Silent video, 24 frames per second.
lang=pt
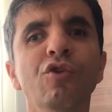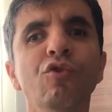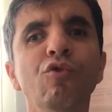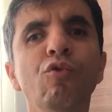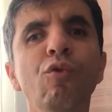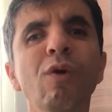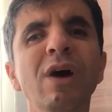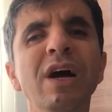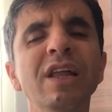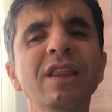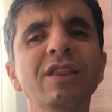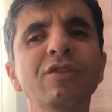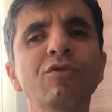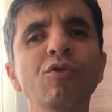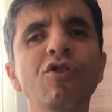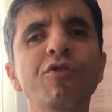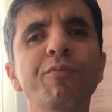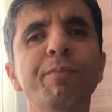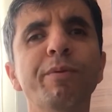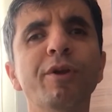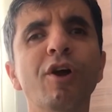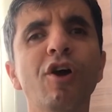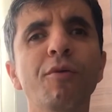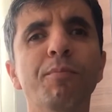Quantos
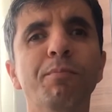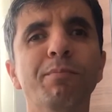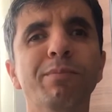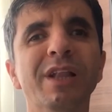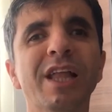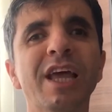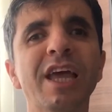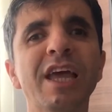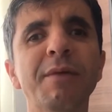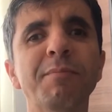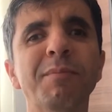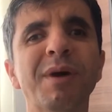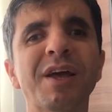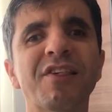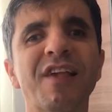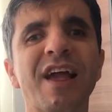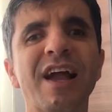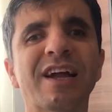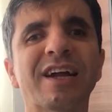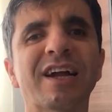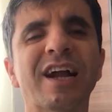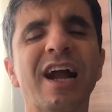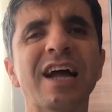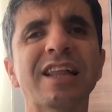problemas
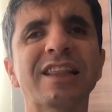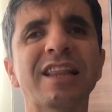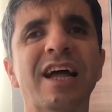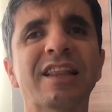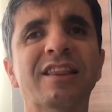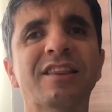a cada